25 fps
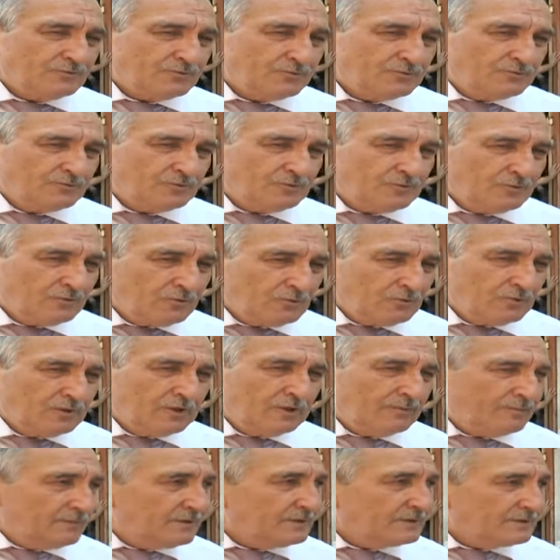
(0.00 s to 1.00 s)
Çünkü hı. o
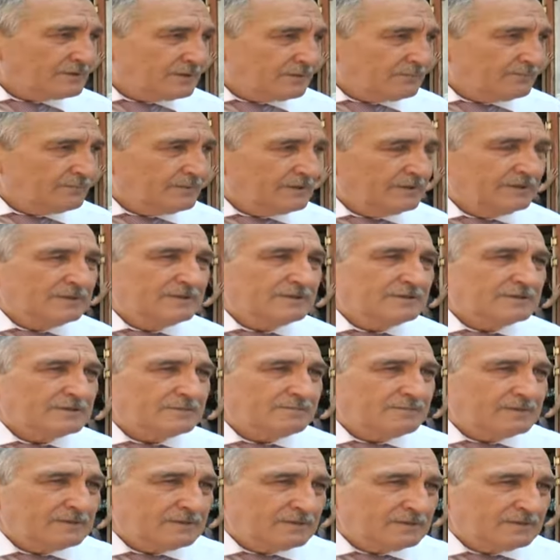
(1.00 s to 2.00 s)
dönemde işte
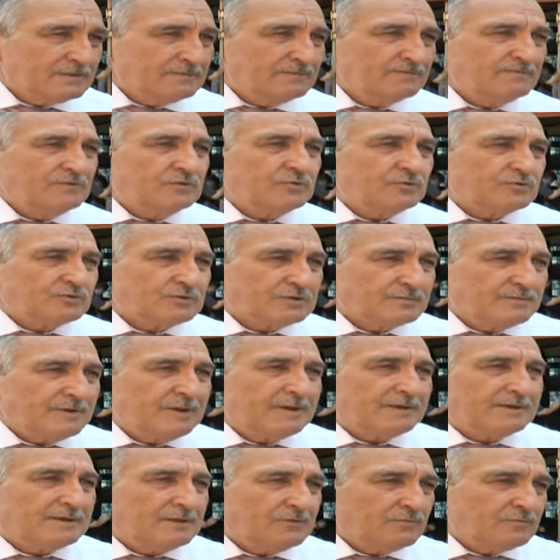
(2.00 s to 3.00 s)
bildiğiniz gibi virüs
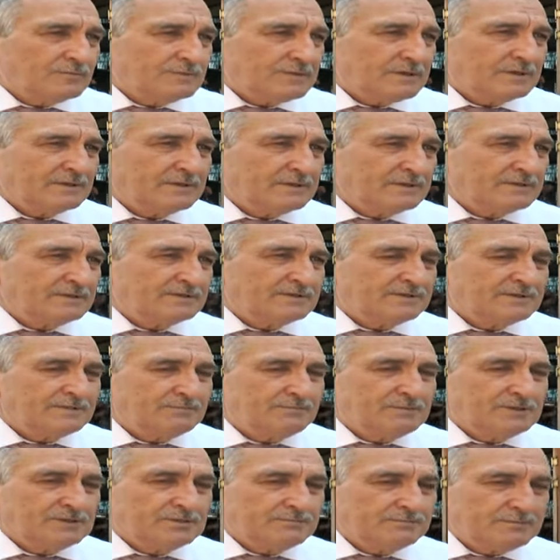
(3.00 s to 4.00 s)
gibi her tarafımıza
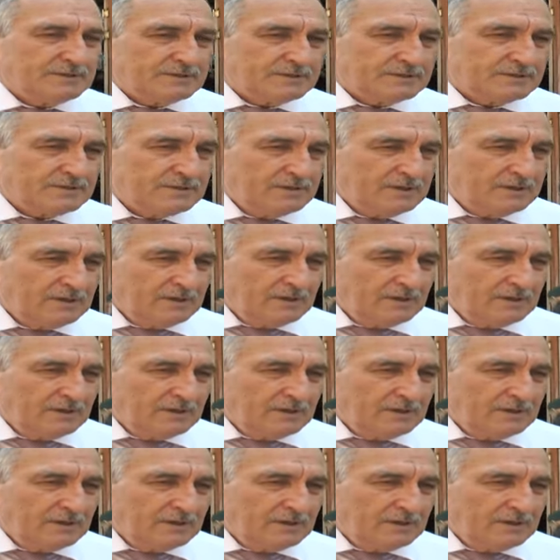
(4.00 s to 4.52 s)
sinmiş bir